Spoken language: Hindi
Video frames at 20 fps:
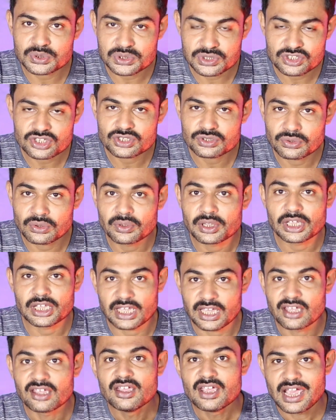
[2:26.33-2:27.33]
जो चीज़ हुई
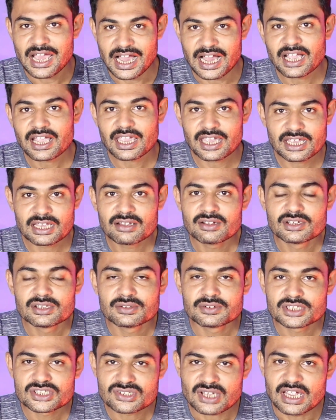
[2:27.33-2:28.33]
है आगे
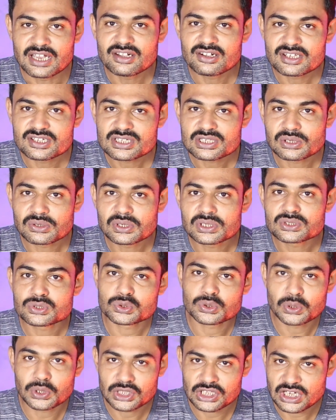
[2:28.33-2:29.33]
साइंटिस्ट लोग
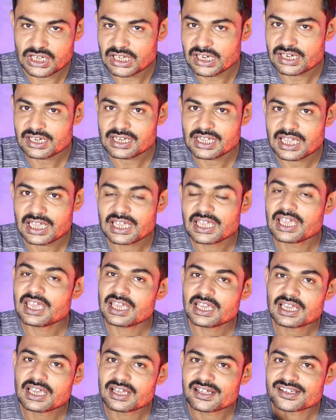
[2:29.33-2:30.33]
शोध कर रहे
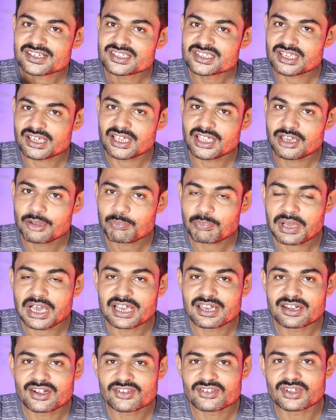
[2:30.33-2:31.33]
हैं कि कैसे
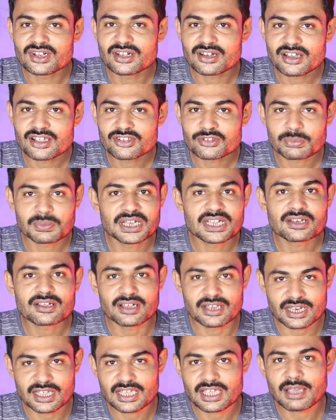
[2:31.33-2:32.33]
इंफ्रारेड से ट्रांसमिट
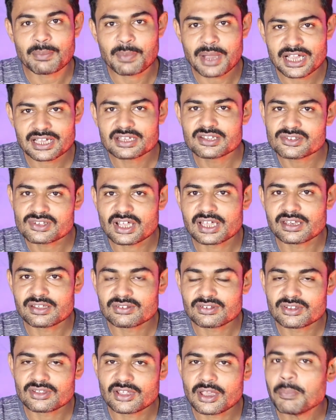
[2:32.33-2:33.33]
करें या बाकी सारी
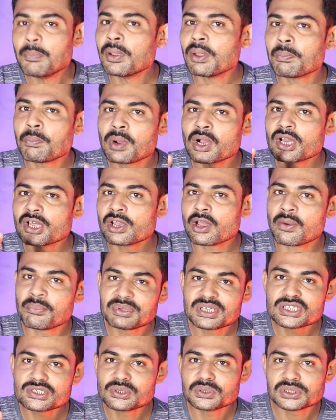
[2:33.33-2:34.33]
चीज़ें पर मगर
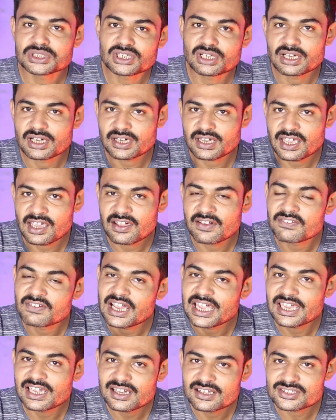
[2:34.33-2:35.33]
अभी जो चल रही है
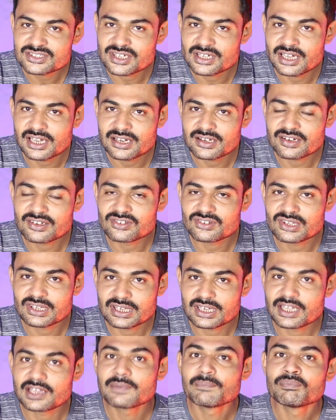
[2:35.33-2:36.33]
वायरलेस
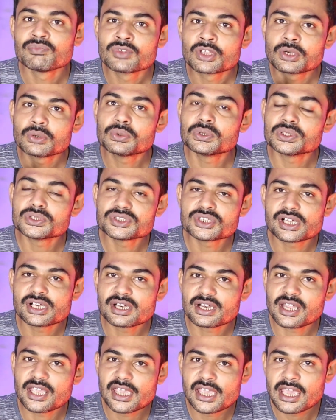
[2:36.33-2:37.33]
इलेक्ट्रिसिटी वो चल
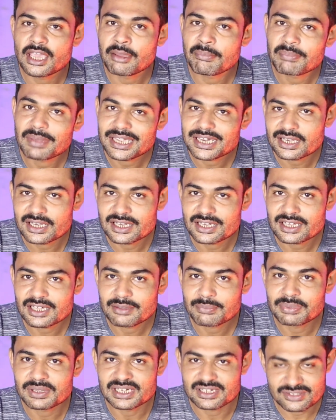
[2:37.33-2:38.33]
रही है
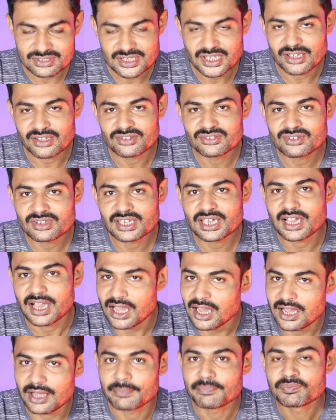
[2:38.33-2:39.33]
मैग्नेटिक फील्ड से जी
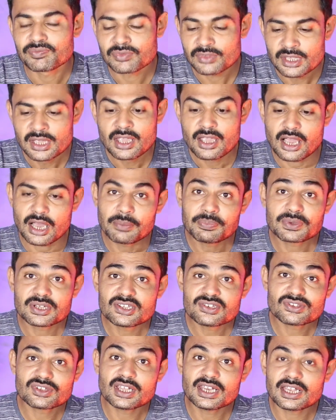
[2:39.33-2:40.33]
हाँ अब
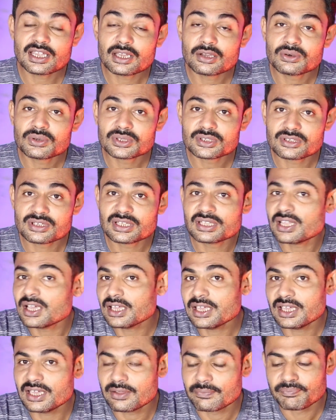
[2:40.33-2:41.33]
किस तरह के होते हैं
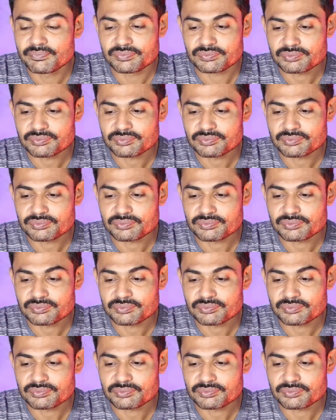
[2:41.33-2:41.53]
देखिए